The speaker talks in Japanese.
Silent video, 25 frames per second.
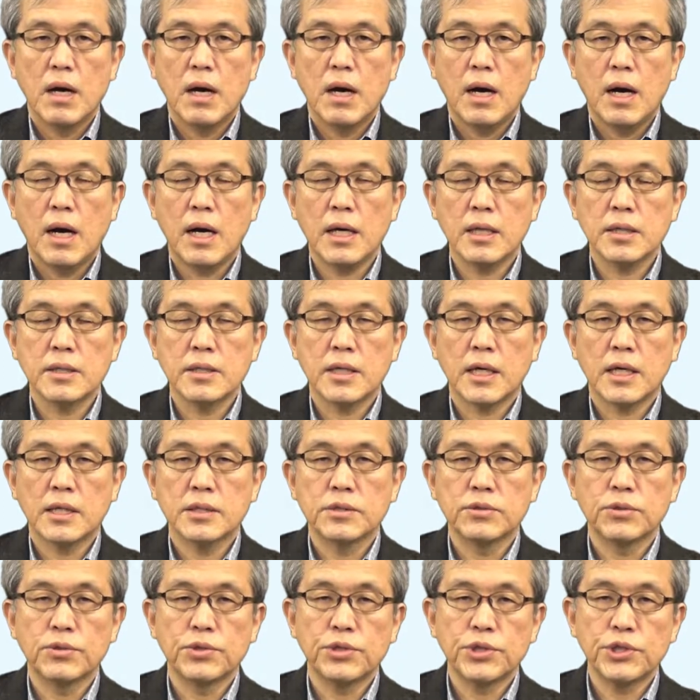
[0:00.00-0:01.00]
判
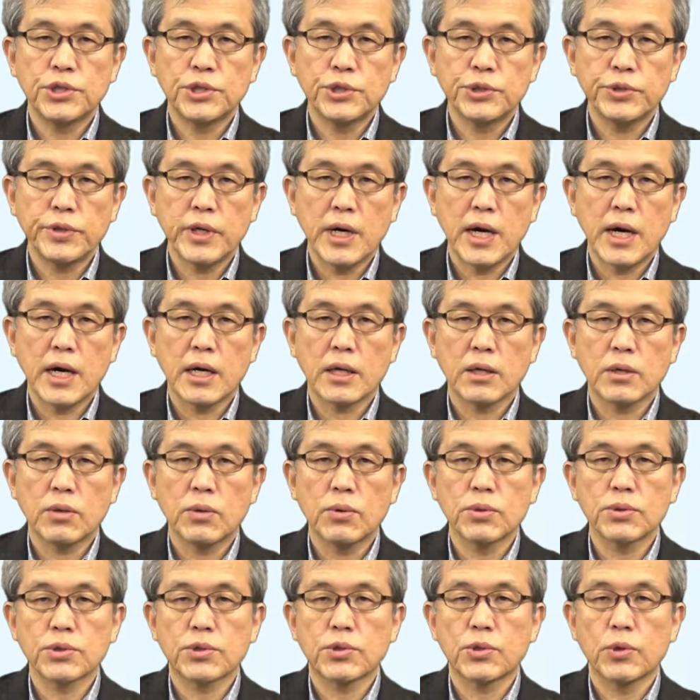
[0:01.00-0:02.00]
断の理由や
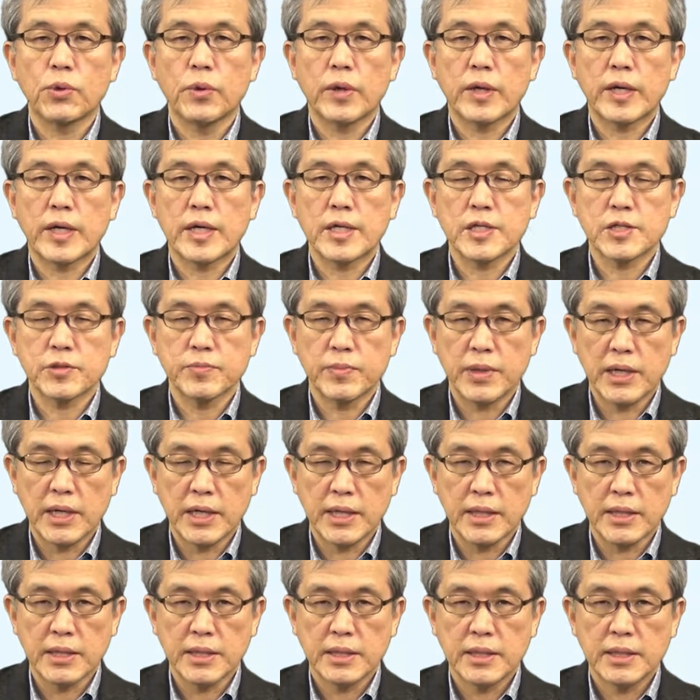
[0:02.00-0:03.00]
根拠を表す場合
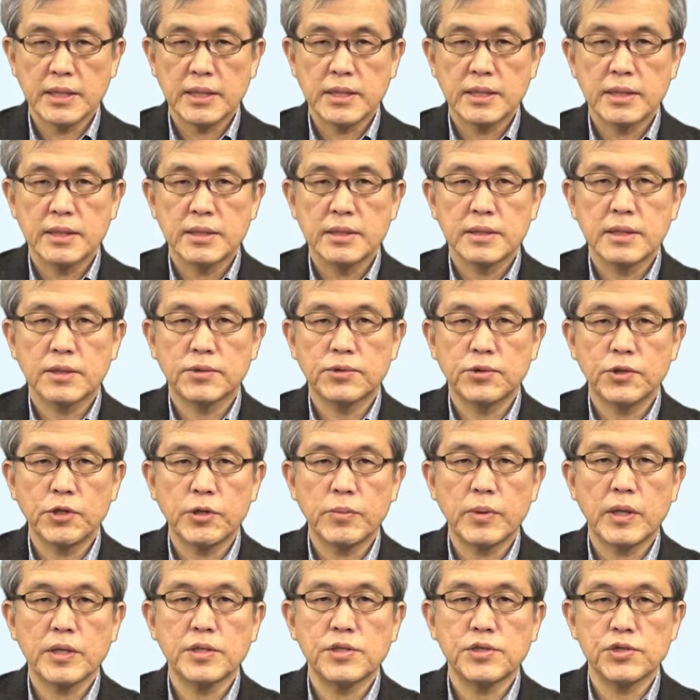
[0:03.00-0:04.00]
例え
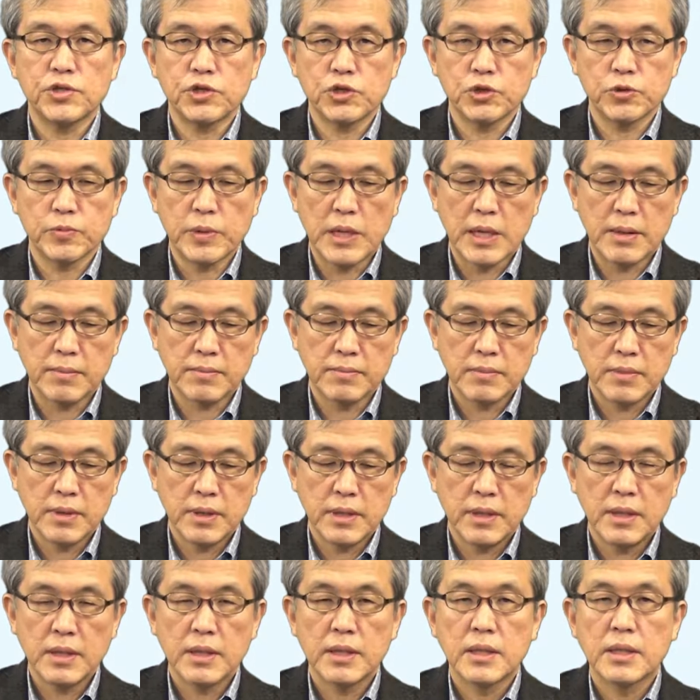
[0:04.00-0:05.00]
ば20番
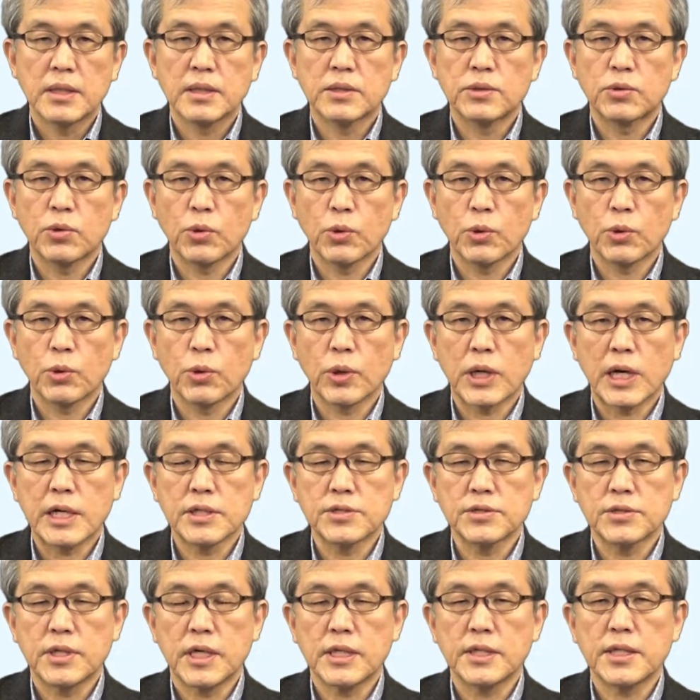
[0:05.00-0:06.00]
道路が
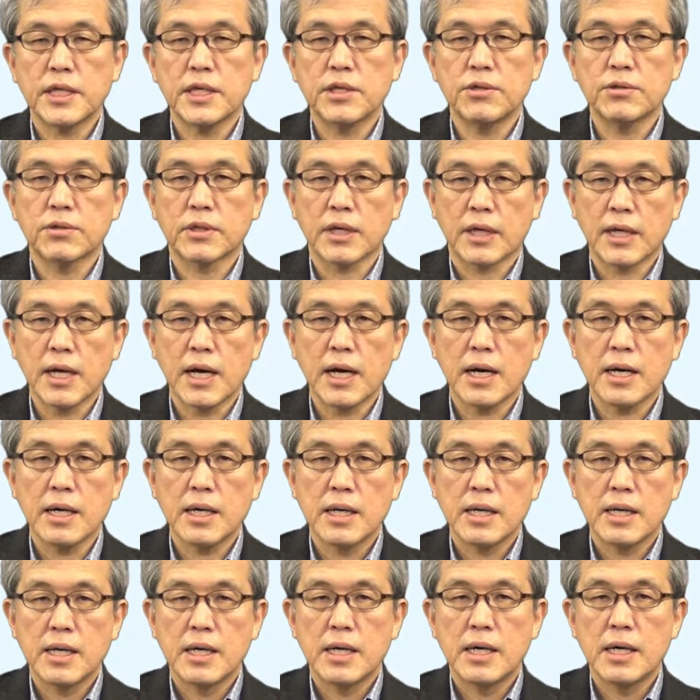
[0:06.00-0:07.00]
濡れているから
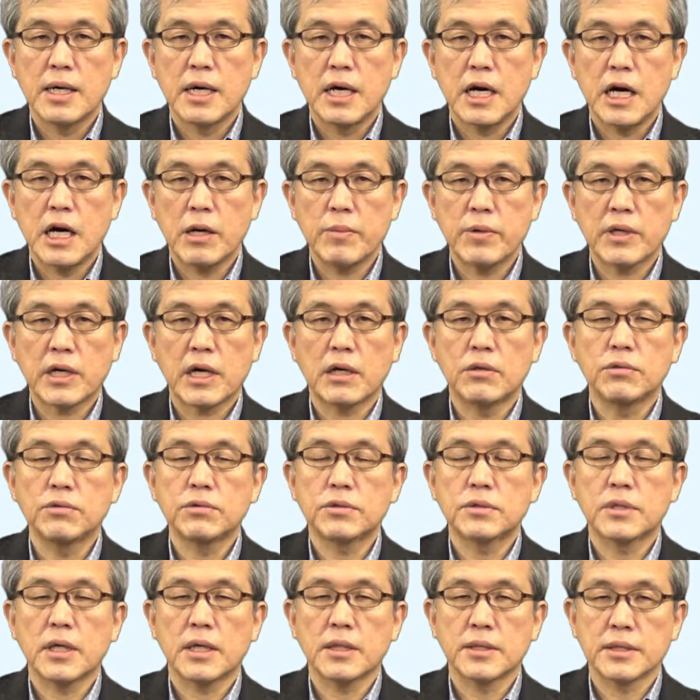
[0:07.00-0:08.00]
雨が降っ
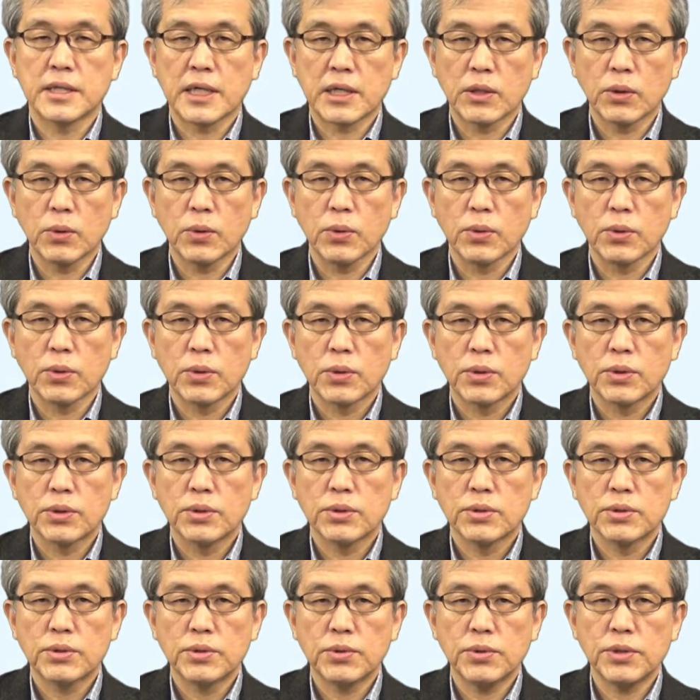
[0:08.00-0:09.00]
たんだろ
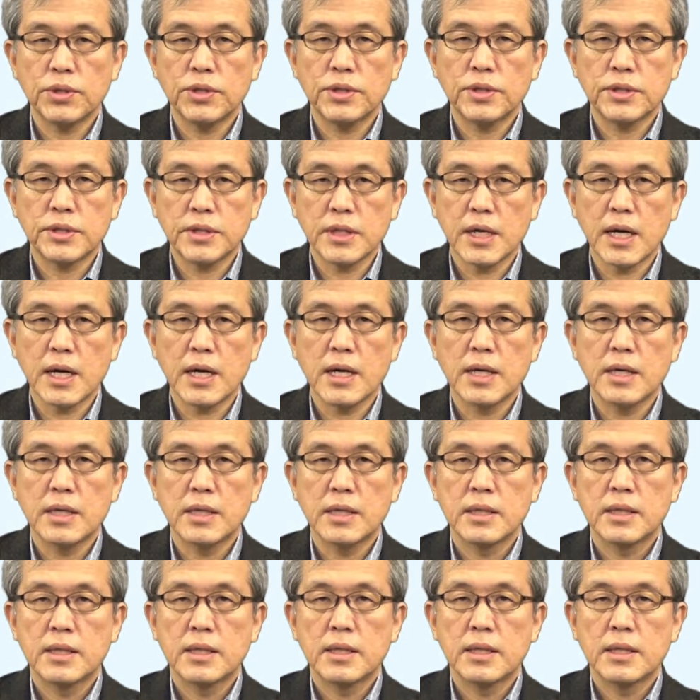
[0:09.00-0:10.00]
うといった
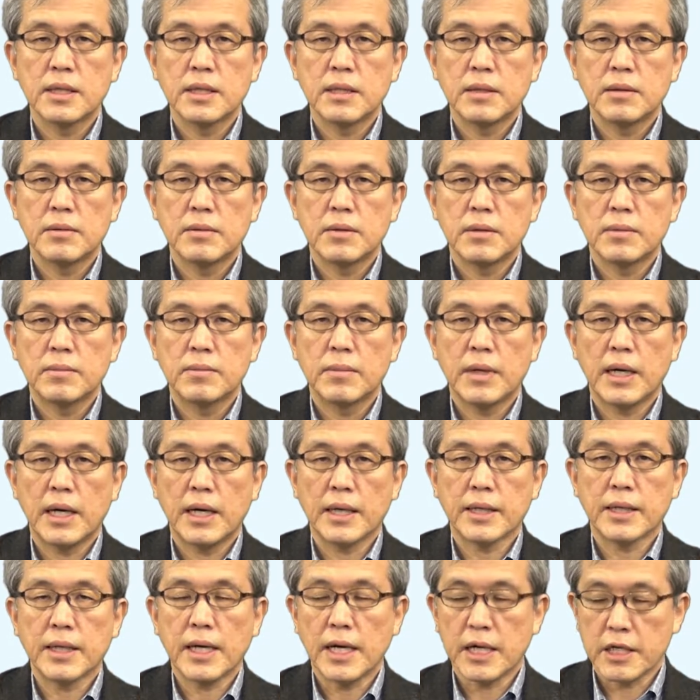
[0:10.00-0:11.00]
場
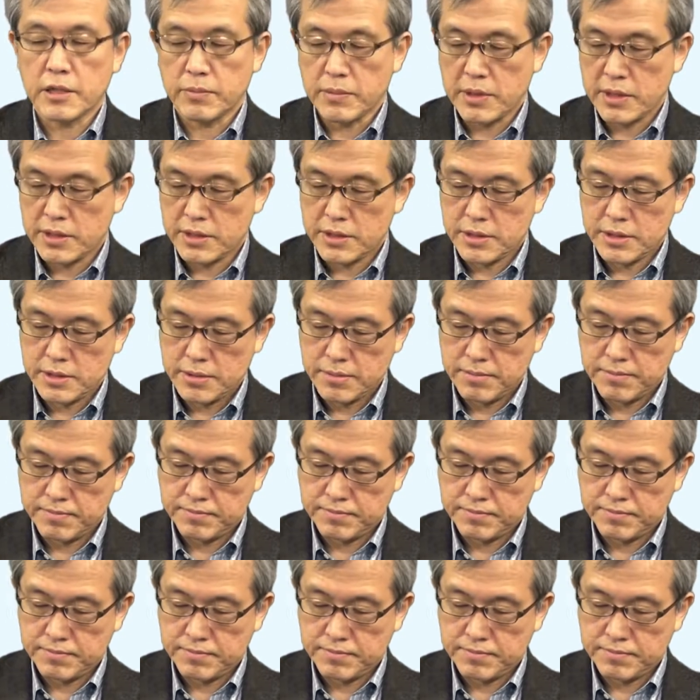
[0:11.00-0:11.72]
合があります。